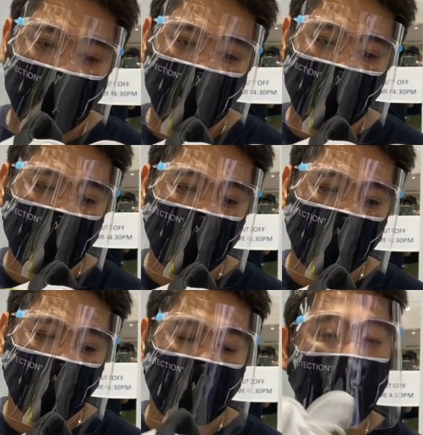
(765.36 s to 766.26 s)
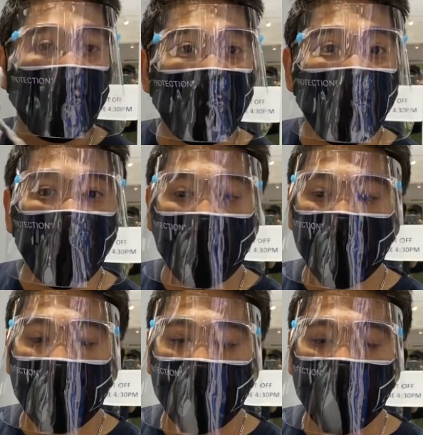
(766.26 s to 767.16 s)
size nito 11.5
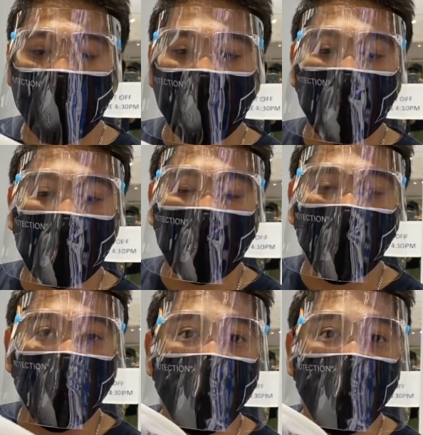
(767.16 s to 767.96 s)
bounce